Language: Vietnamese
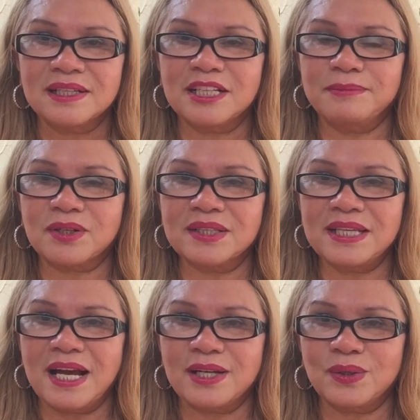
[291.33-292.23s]
khi nào mình có
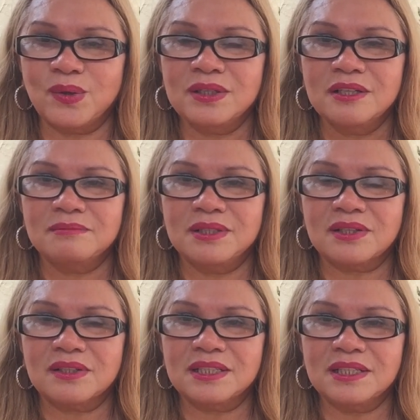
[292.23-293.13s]
nhà rồi mình
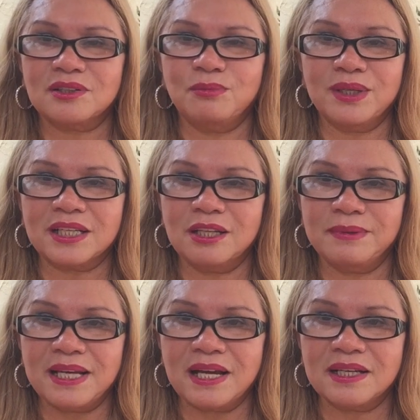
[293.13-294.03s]
có tiền rồi muốn ăn gì
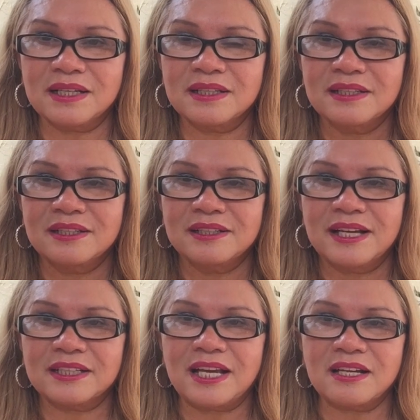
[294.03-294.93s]
mình ăn ha
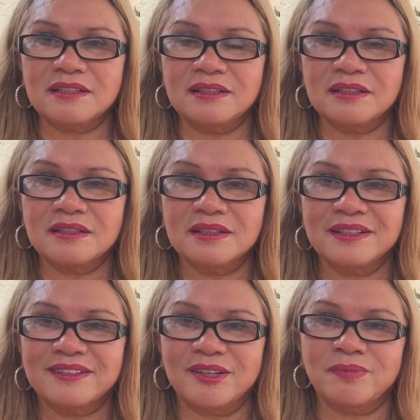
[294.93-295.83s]
ăn thả cửa
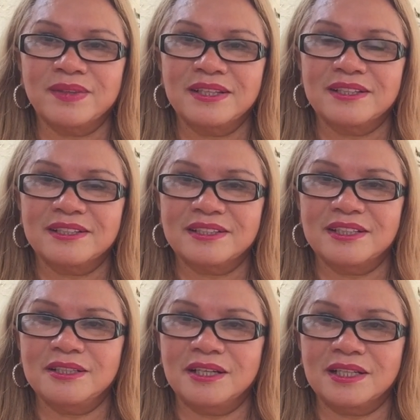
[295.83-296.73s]
không
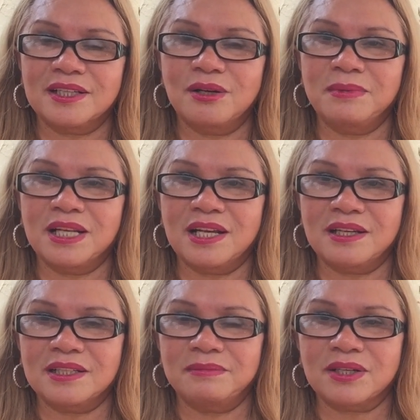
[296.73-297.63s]
như giờ để thôi mình
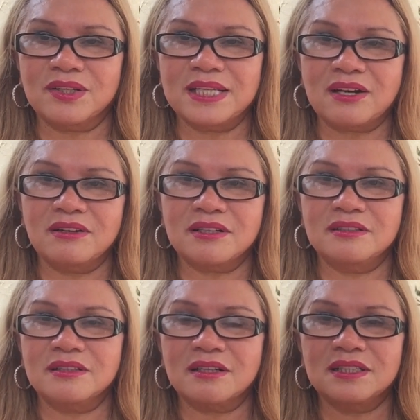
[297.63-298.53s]
là mình có nhà có
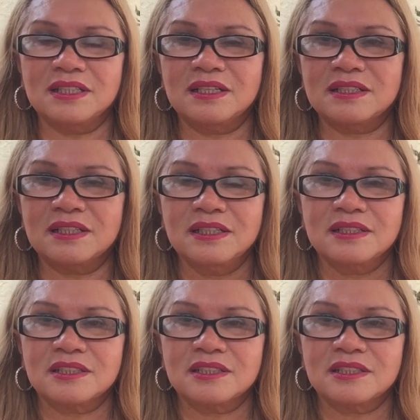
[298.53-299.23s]
cửa có gì hết đó,